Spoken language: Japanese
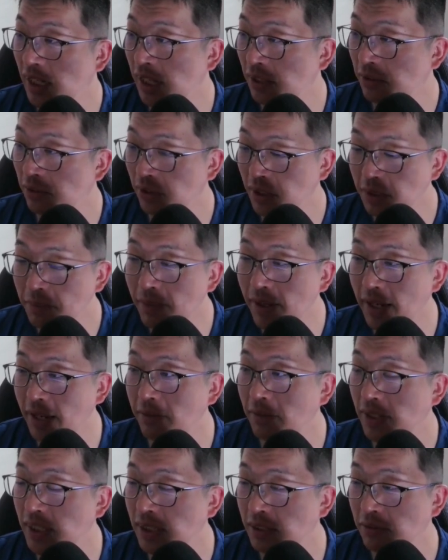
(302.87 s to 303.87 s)
あの、今ね、
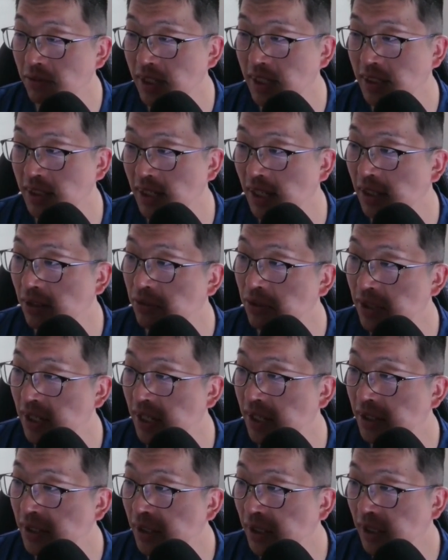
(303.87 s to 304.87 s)
私はですね、こ
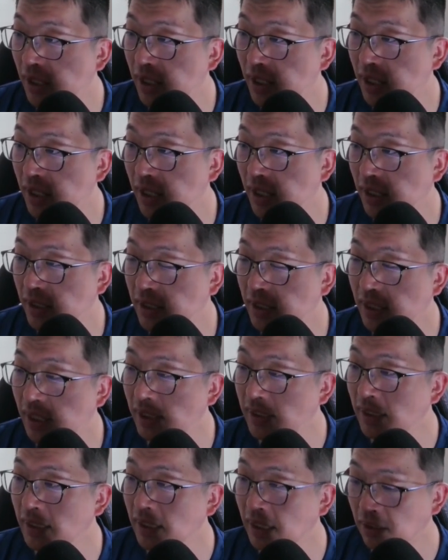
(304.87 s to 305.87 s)
れ、えー、世
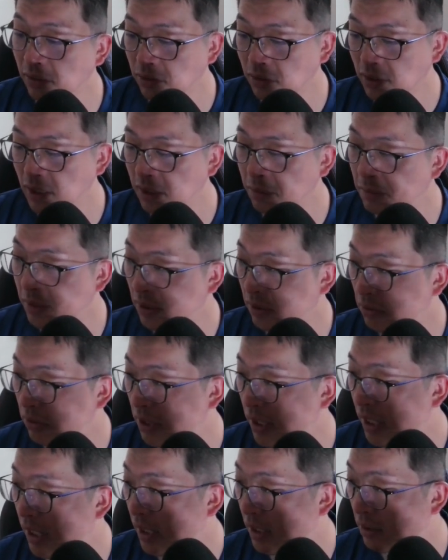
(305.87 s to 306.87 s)
界線で言うとね、今ね、こ
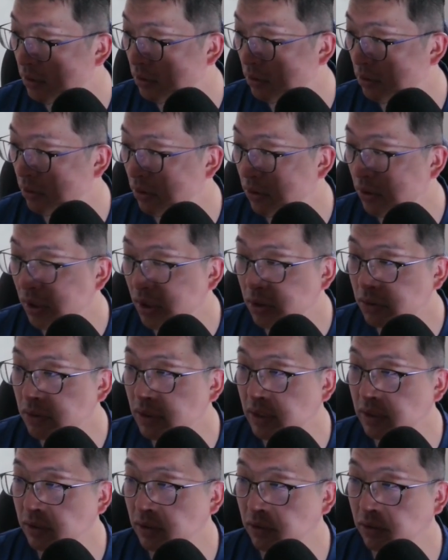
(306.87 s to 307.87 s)
れ、えっ、ー、と、9
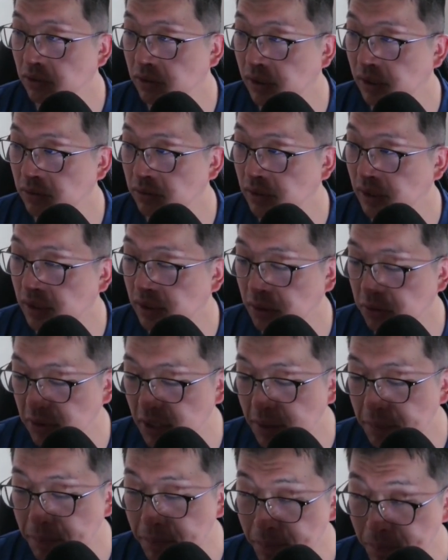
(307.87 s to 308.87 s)
月に撮ってるんですけどね、う